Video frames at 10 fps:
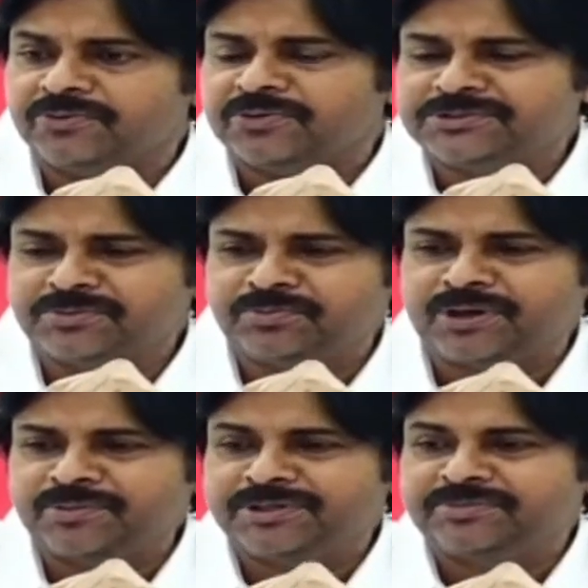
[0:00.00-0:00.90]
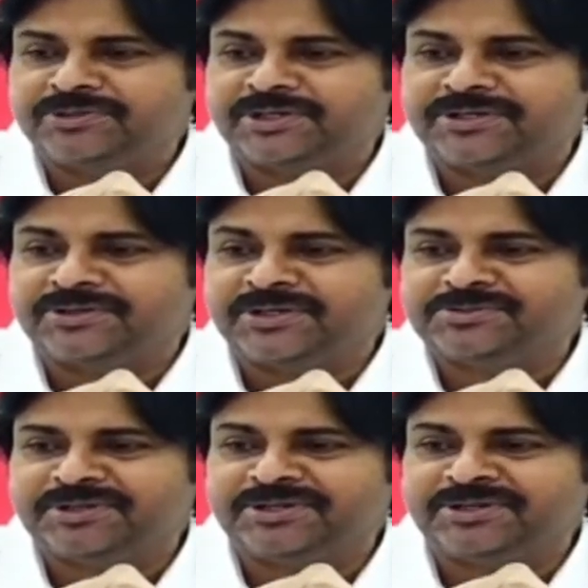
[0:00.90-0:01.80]
హూ ఇస్ ద ప్రామినెంట్ టెన్నిస్
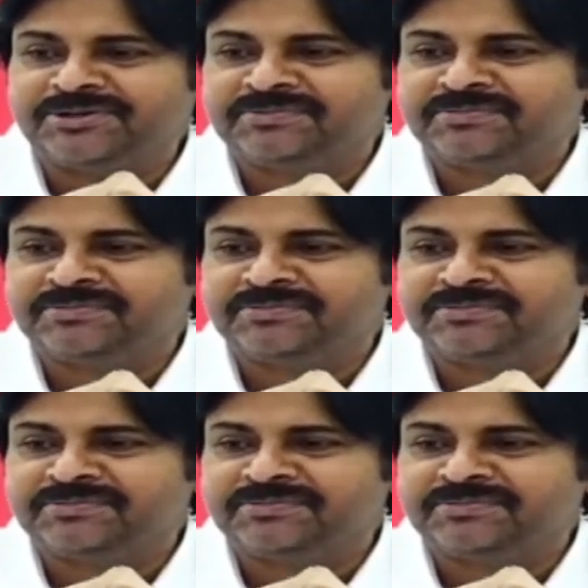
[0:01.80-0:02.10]
ప్లేయర్ నా